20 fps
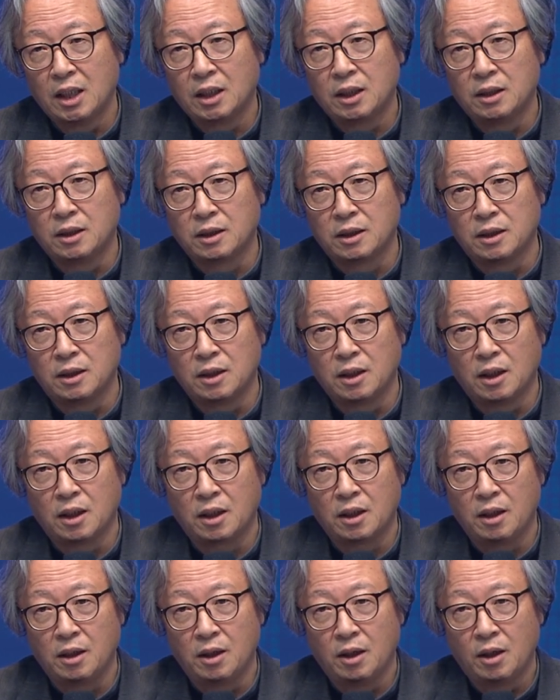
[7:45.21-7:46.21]
그
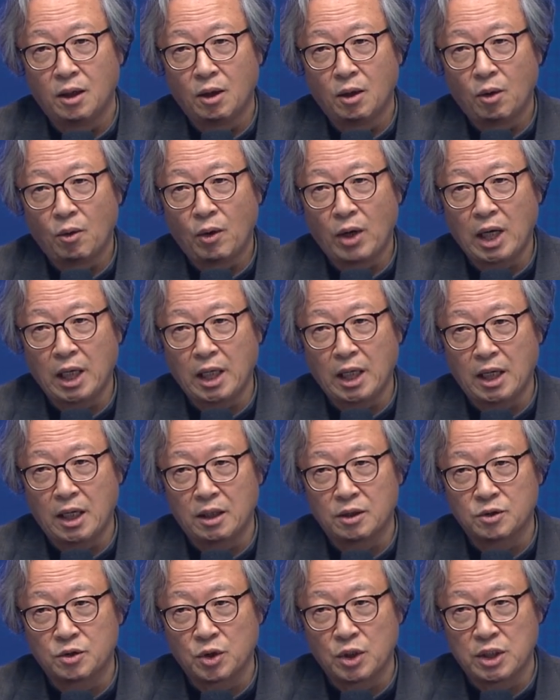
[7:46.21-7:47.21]
근거를
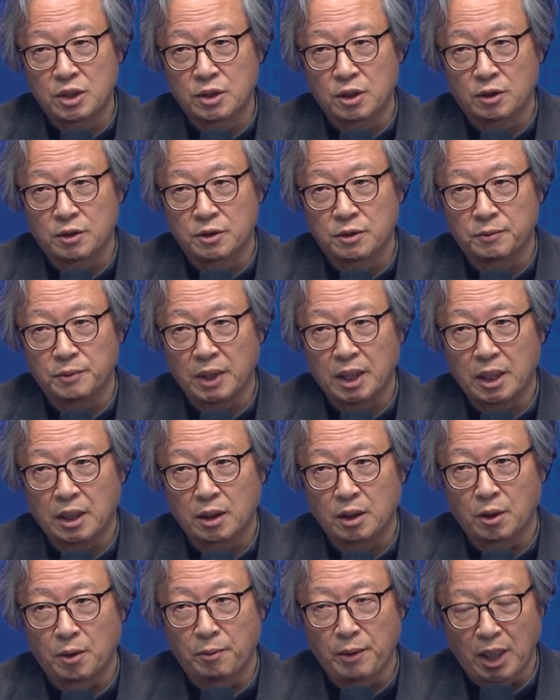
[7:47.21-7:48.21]
확인할 수 있었습니다.
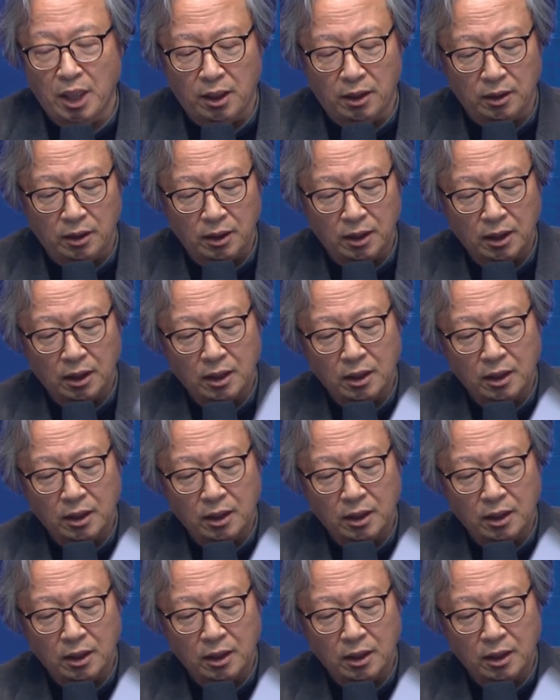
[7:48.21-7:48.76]
그러면은